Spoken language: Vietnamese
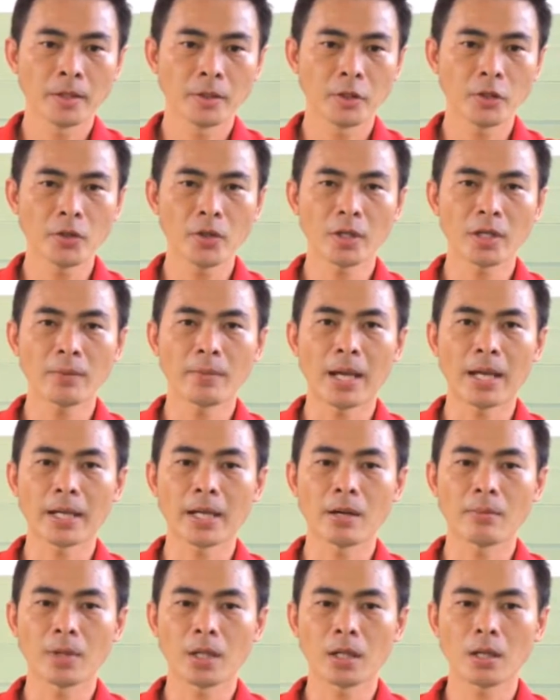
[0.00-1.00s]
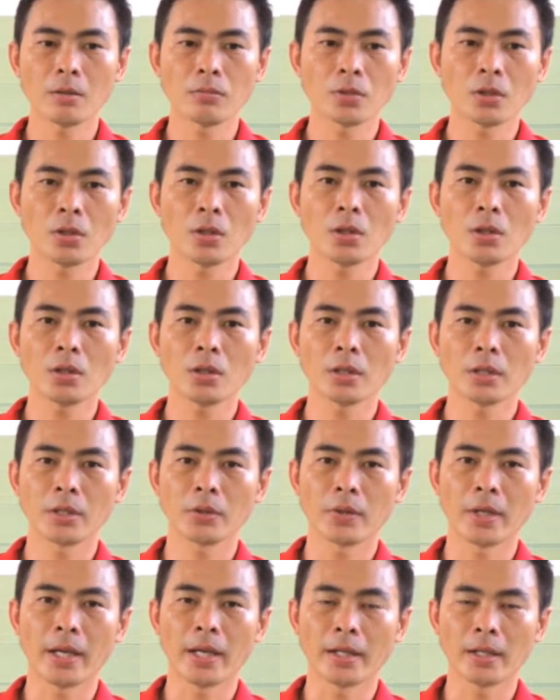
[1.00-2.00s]
nếu như các bạn nào mà không có điều
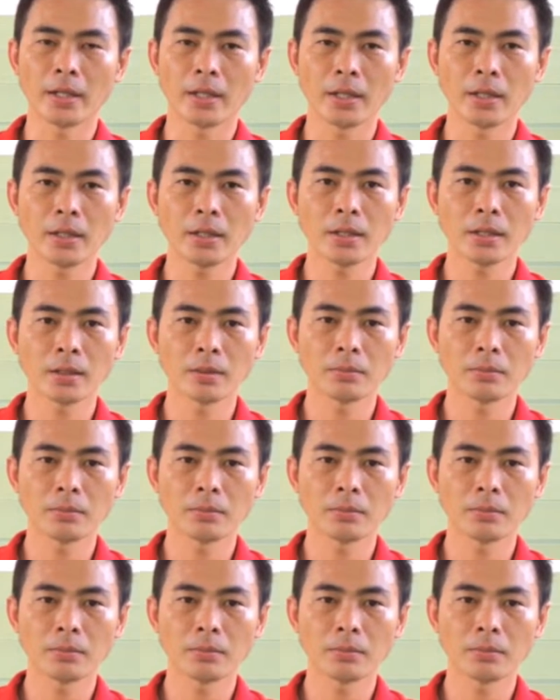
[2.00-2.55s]
kiện để